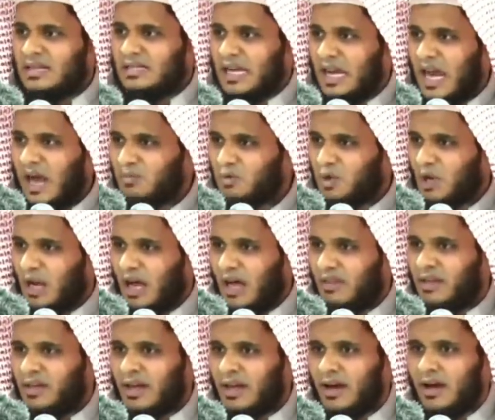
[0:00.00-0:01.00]
சலாம்
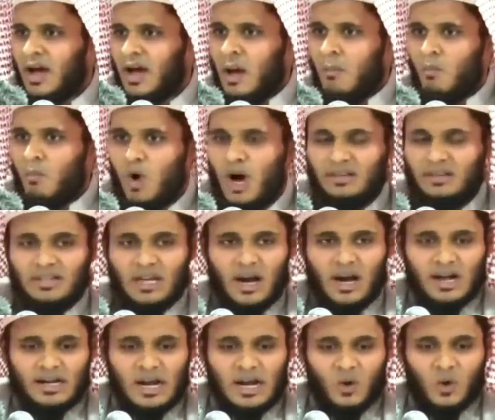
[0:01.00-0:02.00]
சொல்லாதீங்க முகத்தை
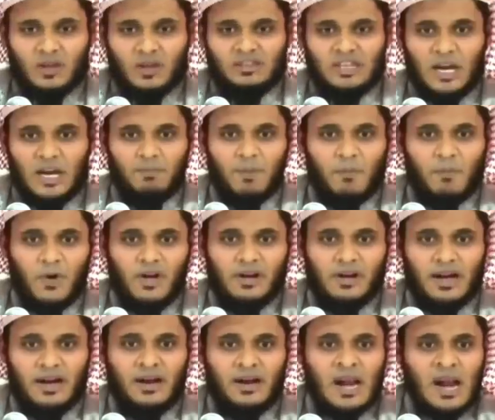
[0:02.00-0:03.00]
கட்டினா கூட திருப்பி
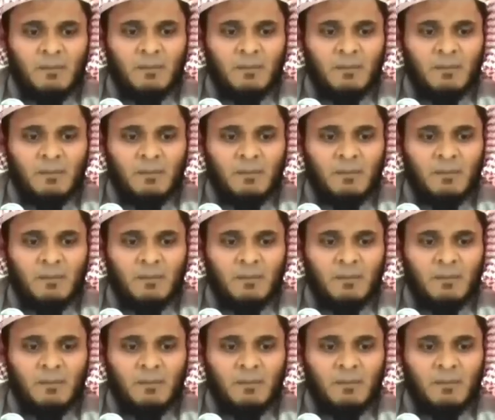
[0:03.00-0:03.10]
போயிருங்க